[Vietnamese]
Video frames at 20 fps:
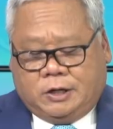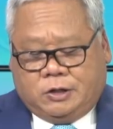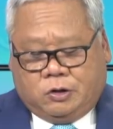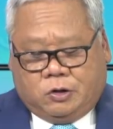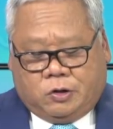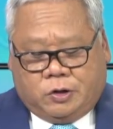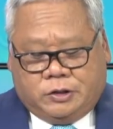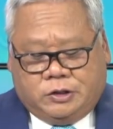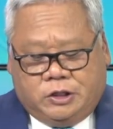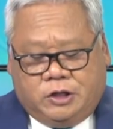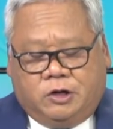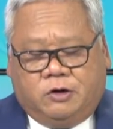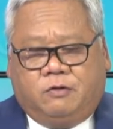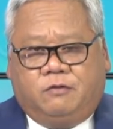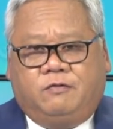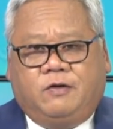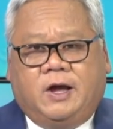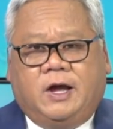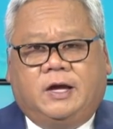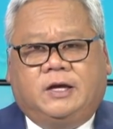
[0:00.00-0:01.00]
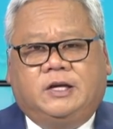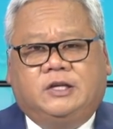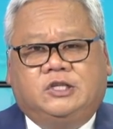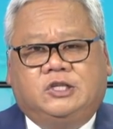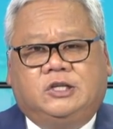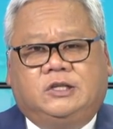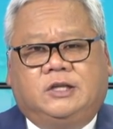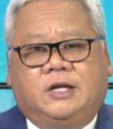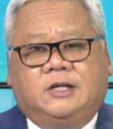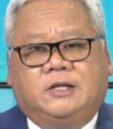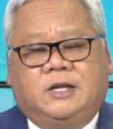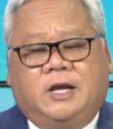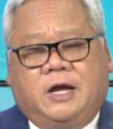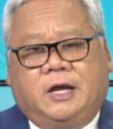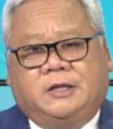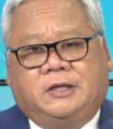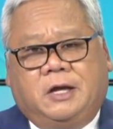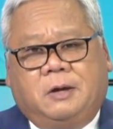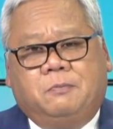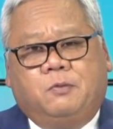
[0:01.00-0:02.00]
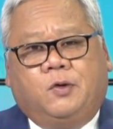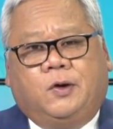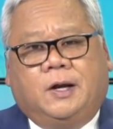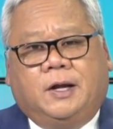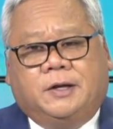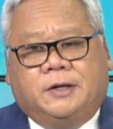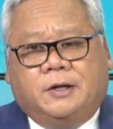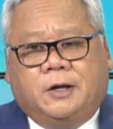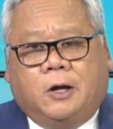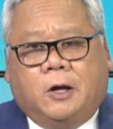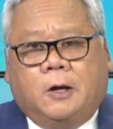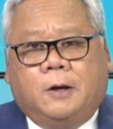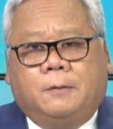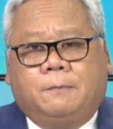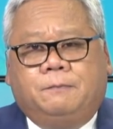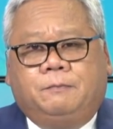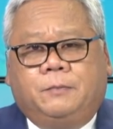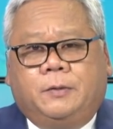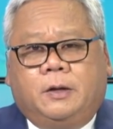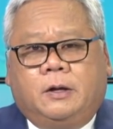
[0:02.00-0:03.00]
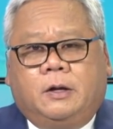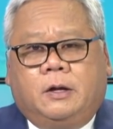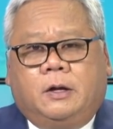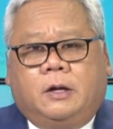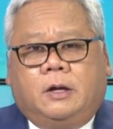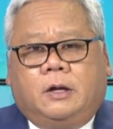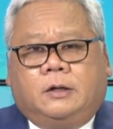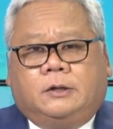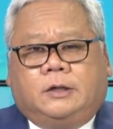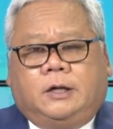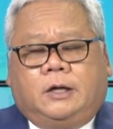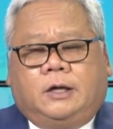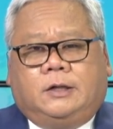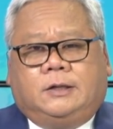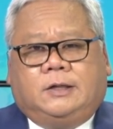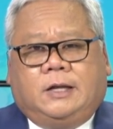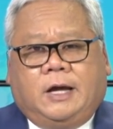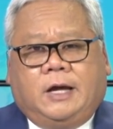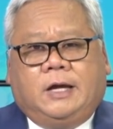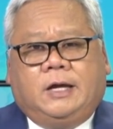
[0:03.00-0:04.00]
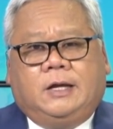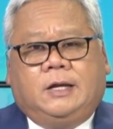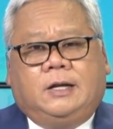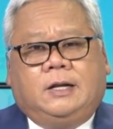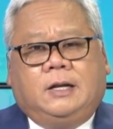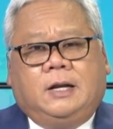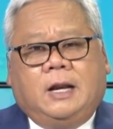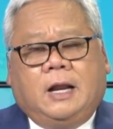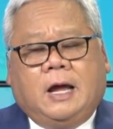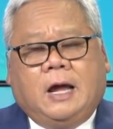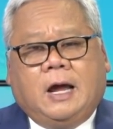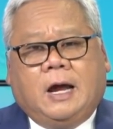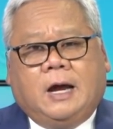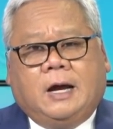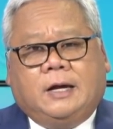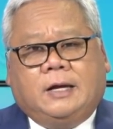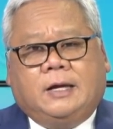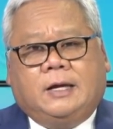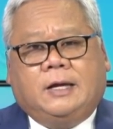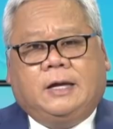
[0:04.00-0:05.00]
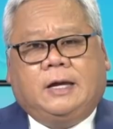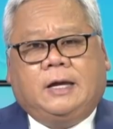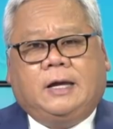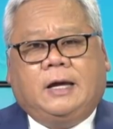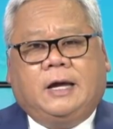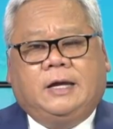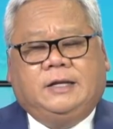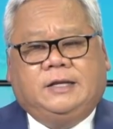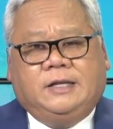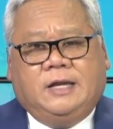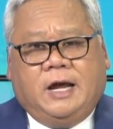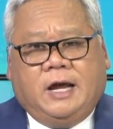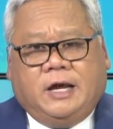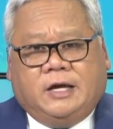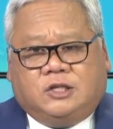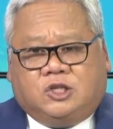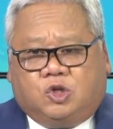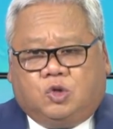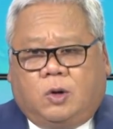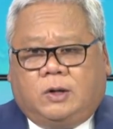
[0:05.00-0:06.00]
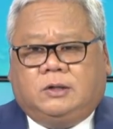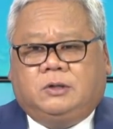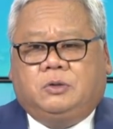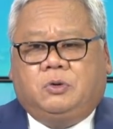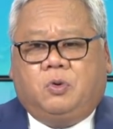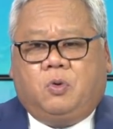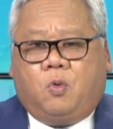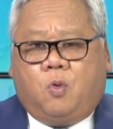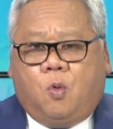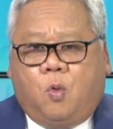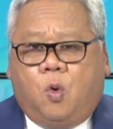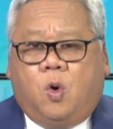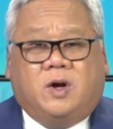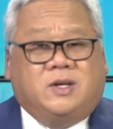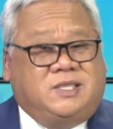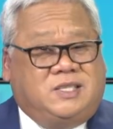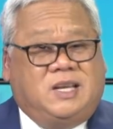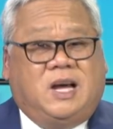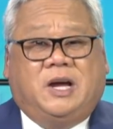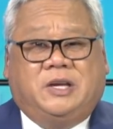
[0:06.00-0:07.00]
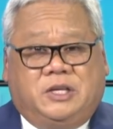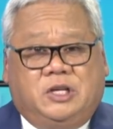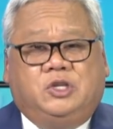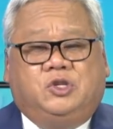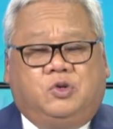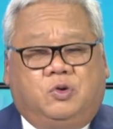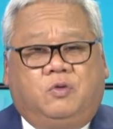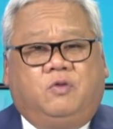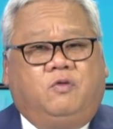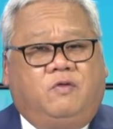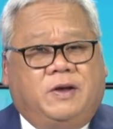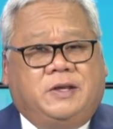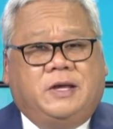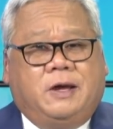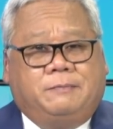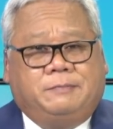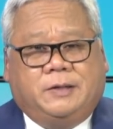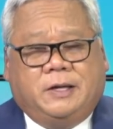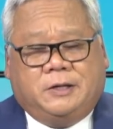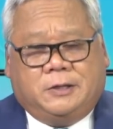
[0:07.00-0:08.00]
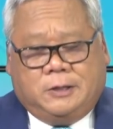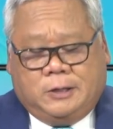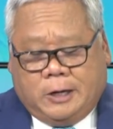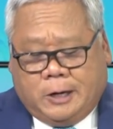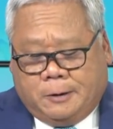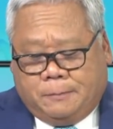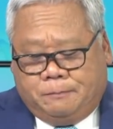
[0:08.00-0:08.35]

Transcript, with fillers: nói nhiều về cái chi tiết này thêm một lần nữa. Thì đây là cái đề xuất của Sở Y trú và Nhập tịch nha.